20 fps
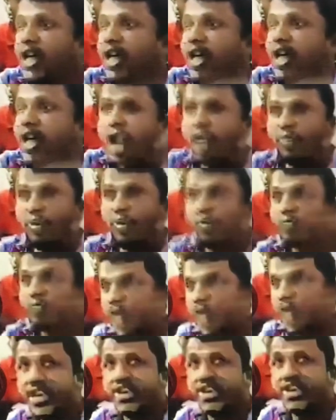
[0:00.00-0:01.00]
এবং
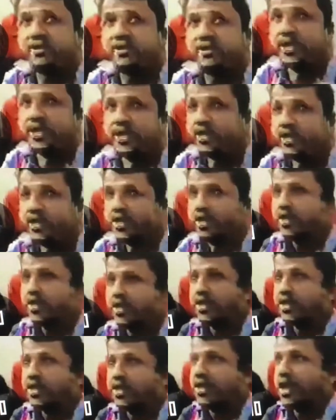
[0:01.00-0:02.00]
এরপর থেকে হচ্ছে
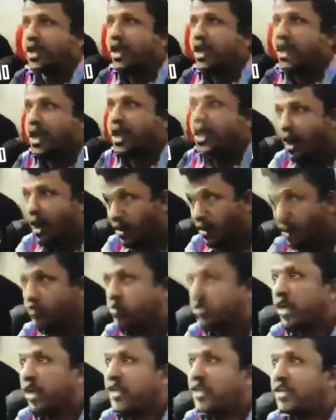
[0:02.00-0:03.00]
একটি চাঞ্চল্যকর
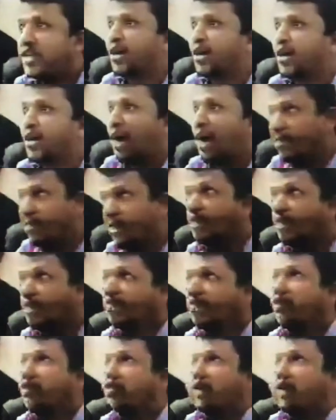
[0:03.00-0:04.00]
পরিস্থিতি
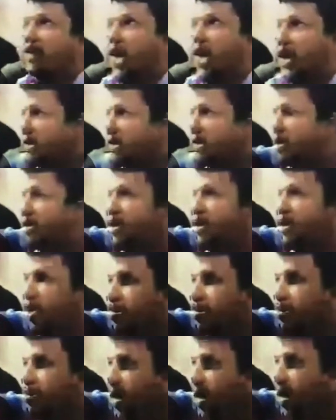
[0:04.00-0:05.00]
সৃষ্টি হয়েছে
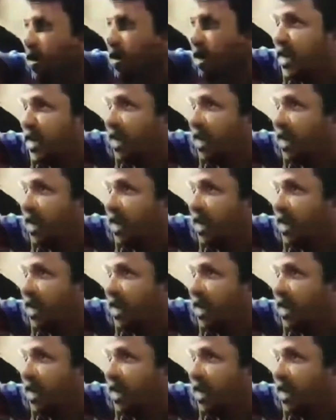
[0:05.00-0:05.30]
মানুষজন